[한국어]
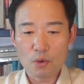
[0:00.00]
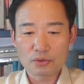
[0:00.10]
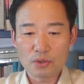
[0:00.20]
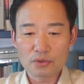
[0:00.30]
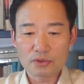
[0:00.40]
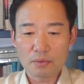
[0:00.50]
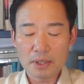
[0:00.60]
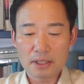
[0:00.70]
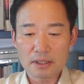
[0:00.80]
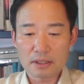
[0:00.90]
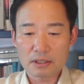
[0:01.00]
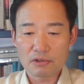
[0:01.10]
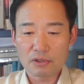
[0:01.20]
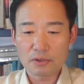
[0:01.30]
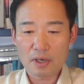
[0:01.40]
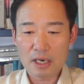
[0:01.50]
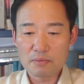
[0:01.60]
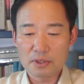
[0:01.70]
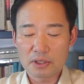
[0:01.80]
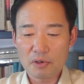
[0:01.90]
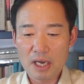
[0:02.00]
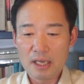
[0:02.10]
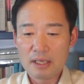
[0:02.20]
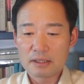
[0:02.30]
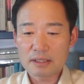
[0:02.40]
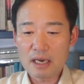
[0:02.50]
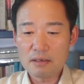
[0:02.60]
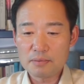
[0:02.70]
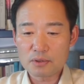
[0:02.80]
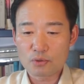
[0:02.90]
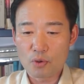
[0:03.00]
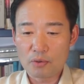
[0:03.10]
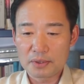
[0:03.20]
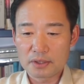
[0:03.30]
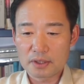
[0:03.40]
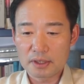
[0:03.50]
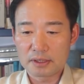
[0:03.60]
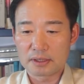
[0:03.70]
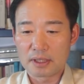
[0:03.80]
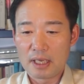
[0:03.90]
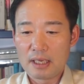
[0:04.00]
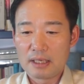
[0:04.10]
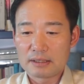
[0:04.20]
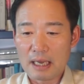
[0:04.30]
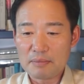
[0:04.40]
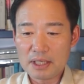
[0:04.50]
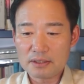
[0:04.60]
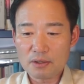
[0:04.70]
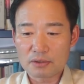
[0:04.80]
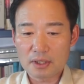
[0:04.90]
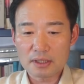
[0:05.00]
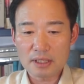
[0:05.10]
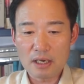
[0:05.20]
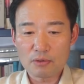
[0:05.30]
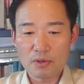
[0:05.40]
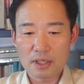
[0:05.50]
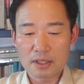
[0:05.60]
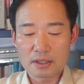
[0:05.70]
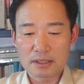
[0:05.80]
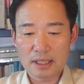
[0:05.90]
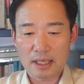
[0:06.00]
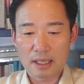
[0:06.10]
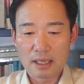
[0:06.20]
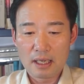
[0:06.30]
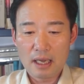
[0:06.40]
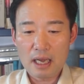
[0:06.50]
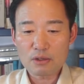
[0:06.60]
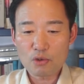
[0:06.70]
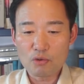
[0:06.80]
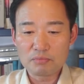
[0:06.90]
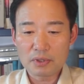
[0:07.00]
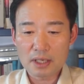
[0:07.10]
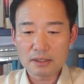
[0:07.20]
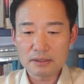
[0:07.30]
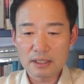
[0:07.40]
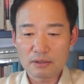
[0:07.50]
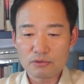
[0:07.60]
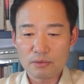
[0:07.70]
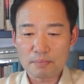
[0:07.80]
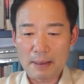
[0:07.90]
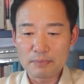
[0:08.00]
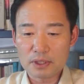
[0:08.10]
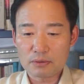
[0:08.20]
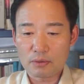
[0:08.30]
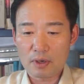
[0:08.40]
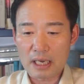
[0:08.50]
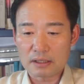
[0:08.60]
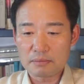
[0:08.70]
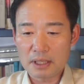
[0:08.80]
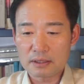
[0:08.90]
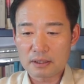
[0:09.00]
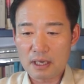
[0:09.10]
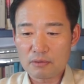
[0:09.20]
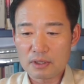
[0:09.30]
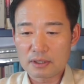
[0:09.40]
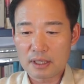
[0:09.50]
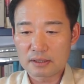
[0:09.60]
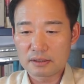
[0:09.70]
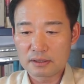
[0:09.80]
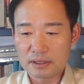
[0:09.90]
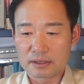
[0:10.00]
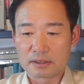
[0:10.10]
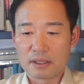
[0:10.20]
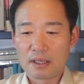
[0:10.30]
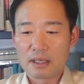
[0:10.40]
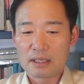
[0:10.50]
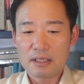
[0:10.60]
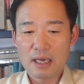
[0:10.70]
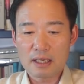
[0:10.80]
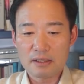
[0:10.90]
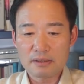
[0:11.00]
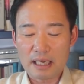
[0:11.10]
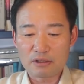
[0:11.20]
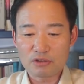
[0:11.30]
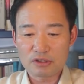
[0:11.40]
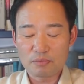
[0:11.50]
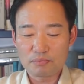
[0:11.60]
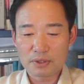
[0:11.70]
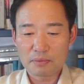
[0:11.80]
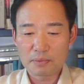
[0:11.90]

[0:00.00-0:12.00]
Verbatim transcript: 공통점이 있는 길원옥 할머니와 탈북 종업원들은 남한에서 어떻게 살고 있는지 학교 공부가 끝난 후 밤늦도록 아르바이트를 하고 있다는 등 이야기를 나눴을